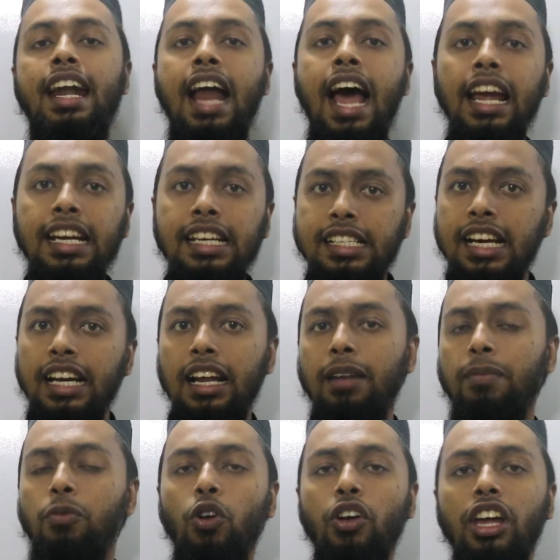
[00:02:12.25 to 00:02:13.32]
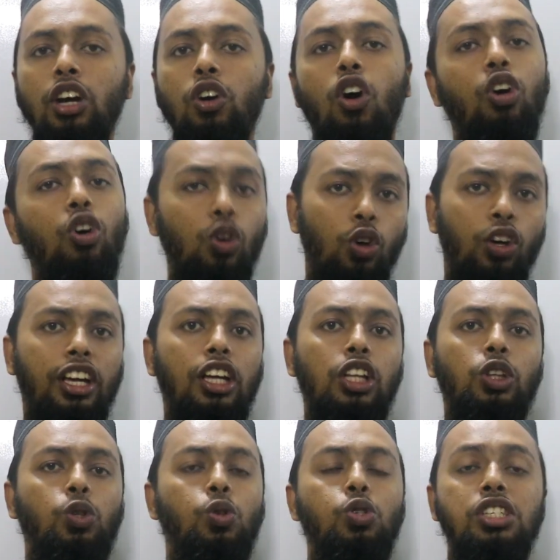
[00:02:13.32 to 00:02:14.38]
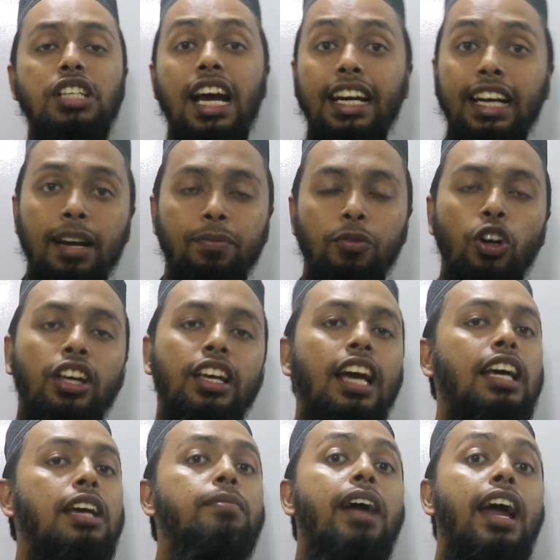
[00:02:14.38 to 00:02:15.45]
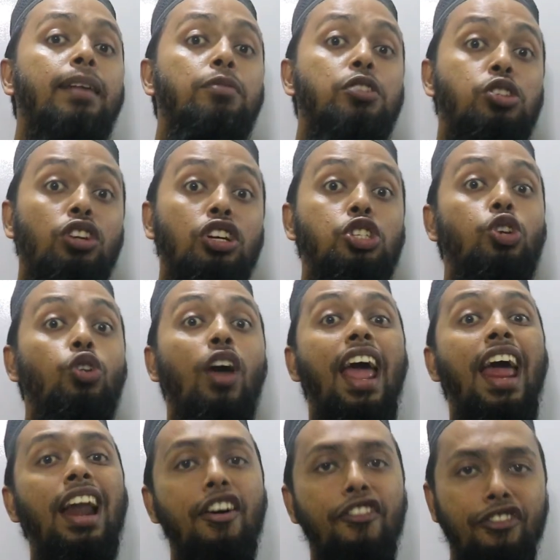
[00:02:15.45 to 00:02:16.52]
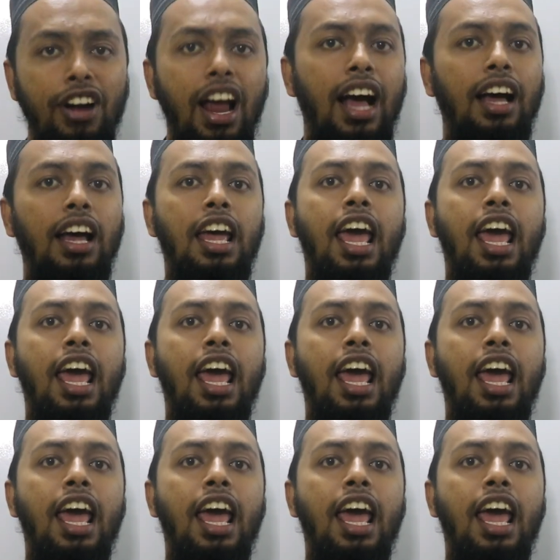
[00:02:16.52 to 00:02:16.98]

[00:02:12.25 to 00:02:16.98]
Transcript: নাইন টেনের বই কখনোই কিন্তু চাকরির পরীক্ষা কিংবা অ্যাডমিশনের জন্য এনাফ না